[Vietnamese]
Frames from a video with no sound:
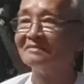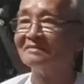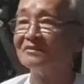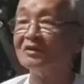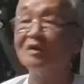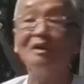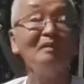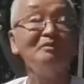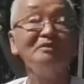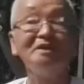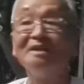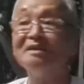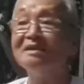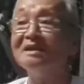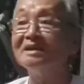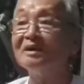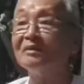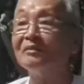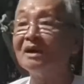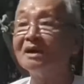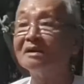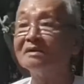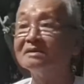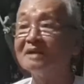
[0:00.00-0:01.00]
nó không dính tới
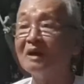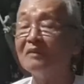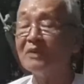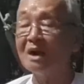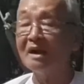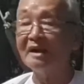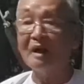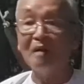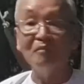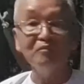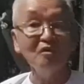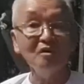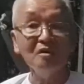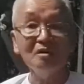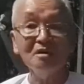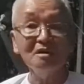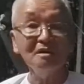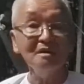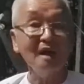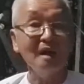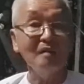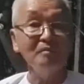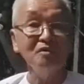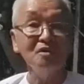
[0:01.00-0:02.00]
đạo Phật đạo Phật không
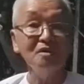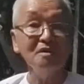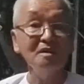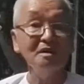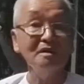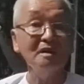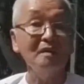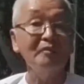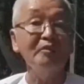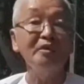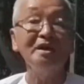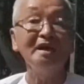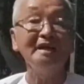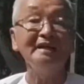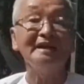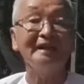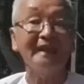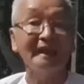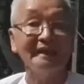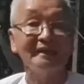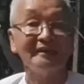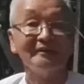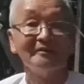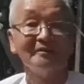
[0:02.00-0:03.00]
có không có khuyến khích cái
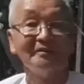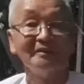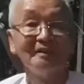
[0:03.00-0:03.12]
này